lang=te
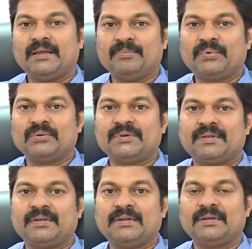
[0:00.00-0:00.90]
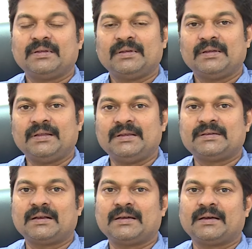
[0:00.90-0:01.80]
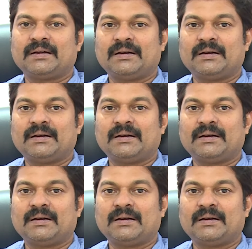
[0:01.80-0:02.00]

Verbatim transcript: ఇంప్రూవ్ చేసి ఇనీషియల్గా